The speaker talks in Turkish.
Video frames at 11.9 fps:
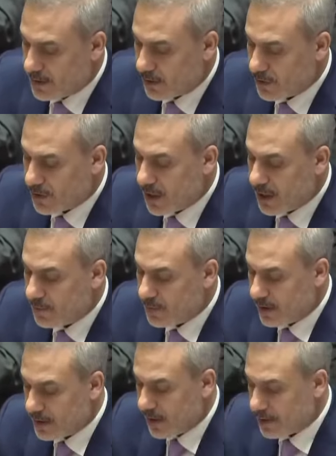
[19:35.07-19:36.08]
bölgesel
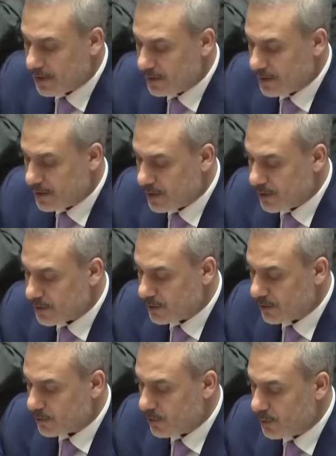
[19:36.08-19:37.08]
ittifaklarımıza devam
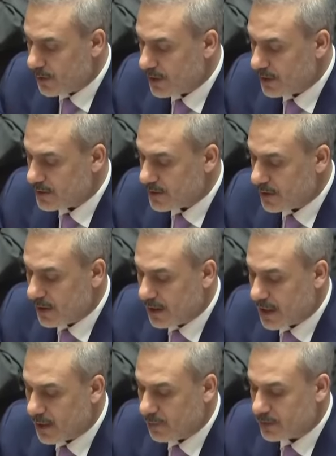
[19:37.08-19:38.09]
ediyoruz. Aynen öyle.
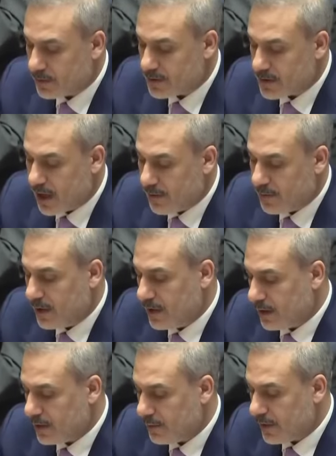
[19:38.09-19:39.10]
Sen gene bana füze
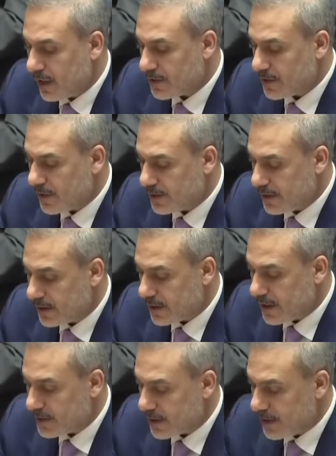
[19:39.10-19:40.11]
göndersen, bana F-16
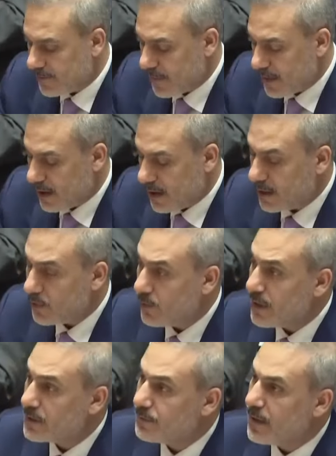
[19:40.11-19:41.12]
gönder ama ne
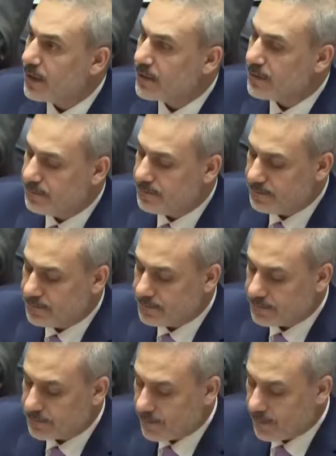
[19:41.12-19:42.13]
yaparsan ya ha. kendi
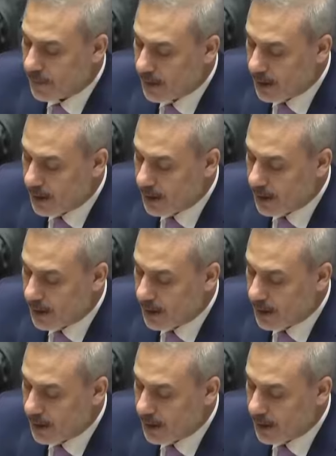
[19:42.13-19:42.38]
denklemimizi